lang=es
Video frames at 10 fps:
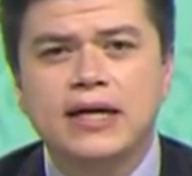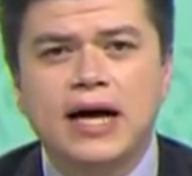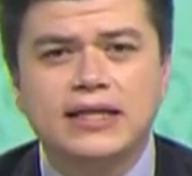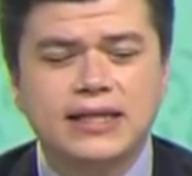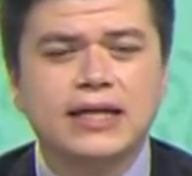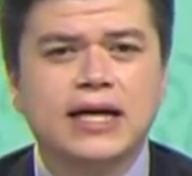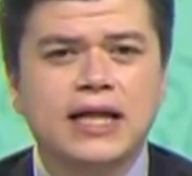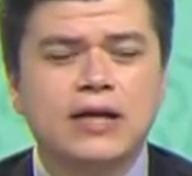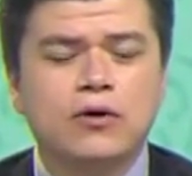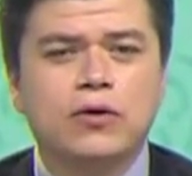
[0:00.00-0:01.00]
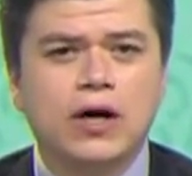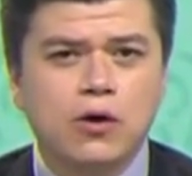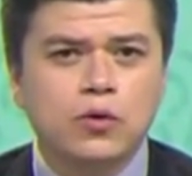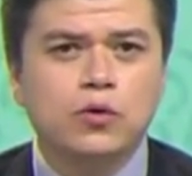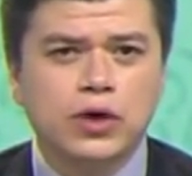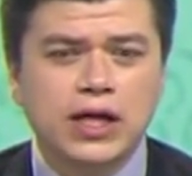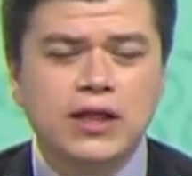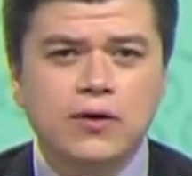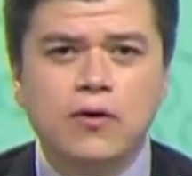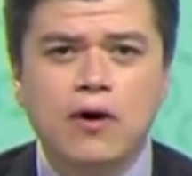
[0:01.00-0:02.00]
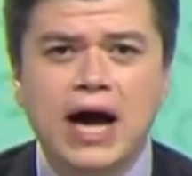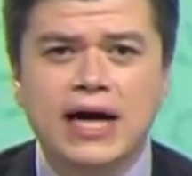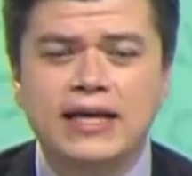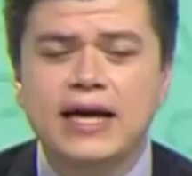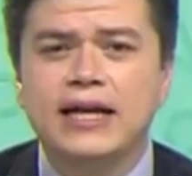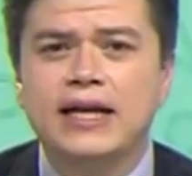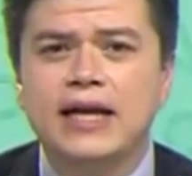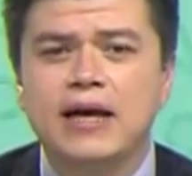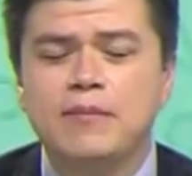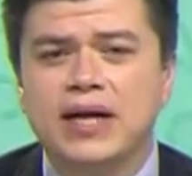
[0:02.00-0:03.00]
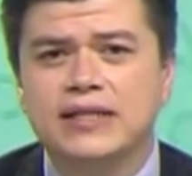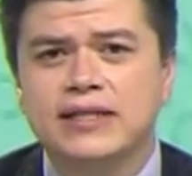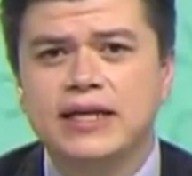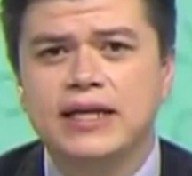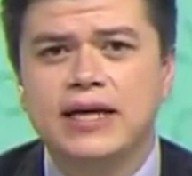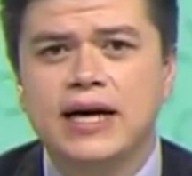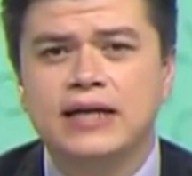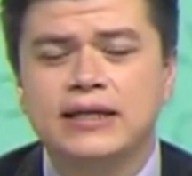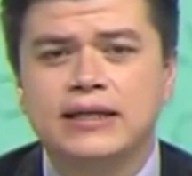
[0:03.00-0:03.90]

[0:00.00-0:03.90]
acerca de lo que ha ocurrido ayer en Brasilia,